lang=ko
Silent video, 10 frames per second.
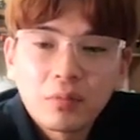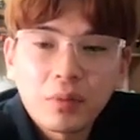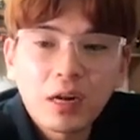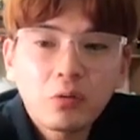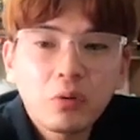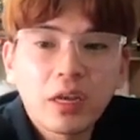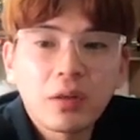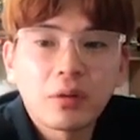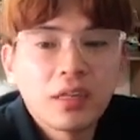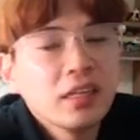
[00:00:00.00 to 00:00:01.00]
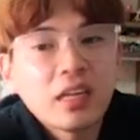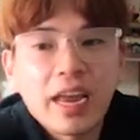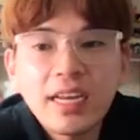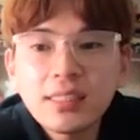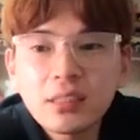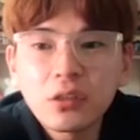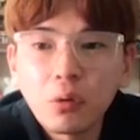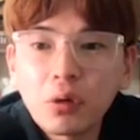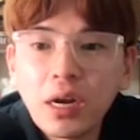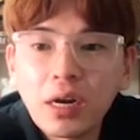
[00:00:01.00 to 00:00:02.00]
마르코 애견 에이스는
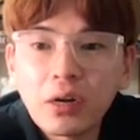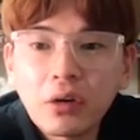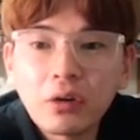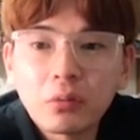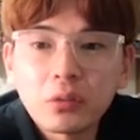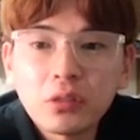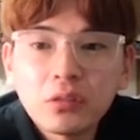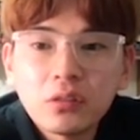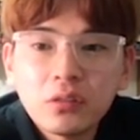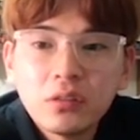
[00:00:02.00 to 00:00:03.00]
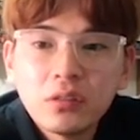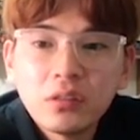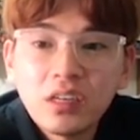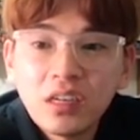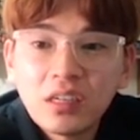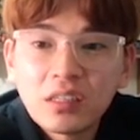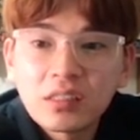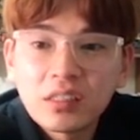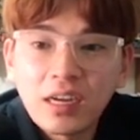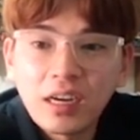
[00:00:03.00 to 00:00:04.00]
더 올라가요 여러분
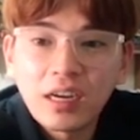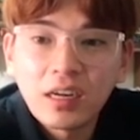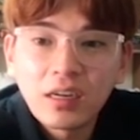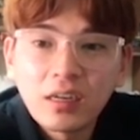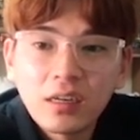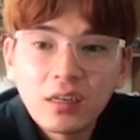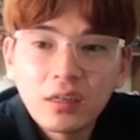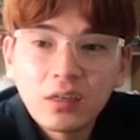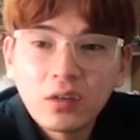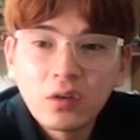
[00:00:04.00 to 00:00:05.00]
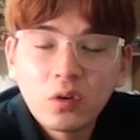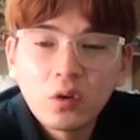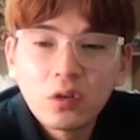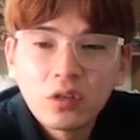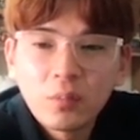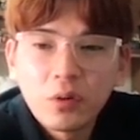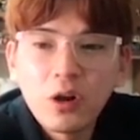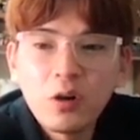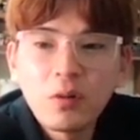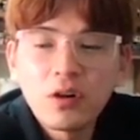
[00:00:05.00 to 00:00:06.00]
자
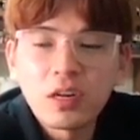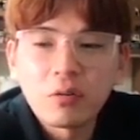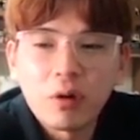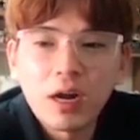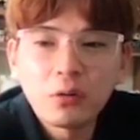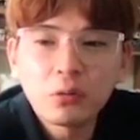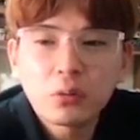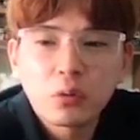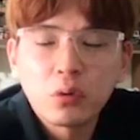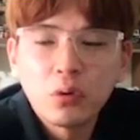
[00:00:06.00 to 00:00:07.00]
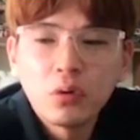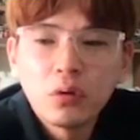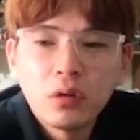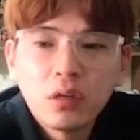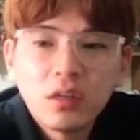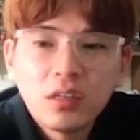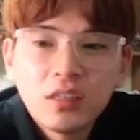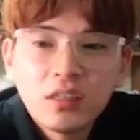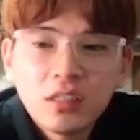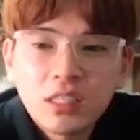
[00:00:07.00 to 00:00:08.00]
별별링 와노조로
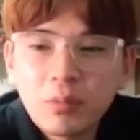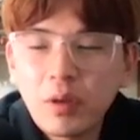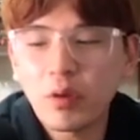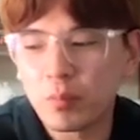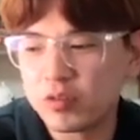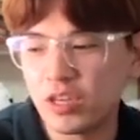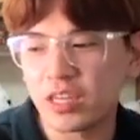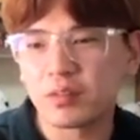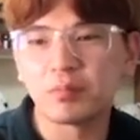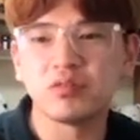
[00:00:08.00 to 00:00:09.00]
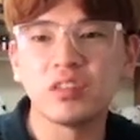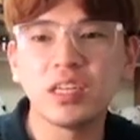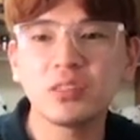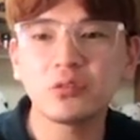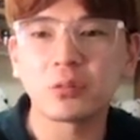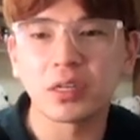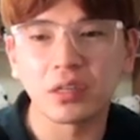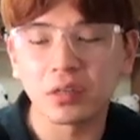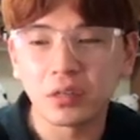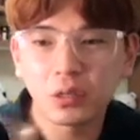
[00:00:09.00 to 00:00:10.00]
12위 블릿 블릿은 좀 아니다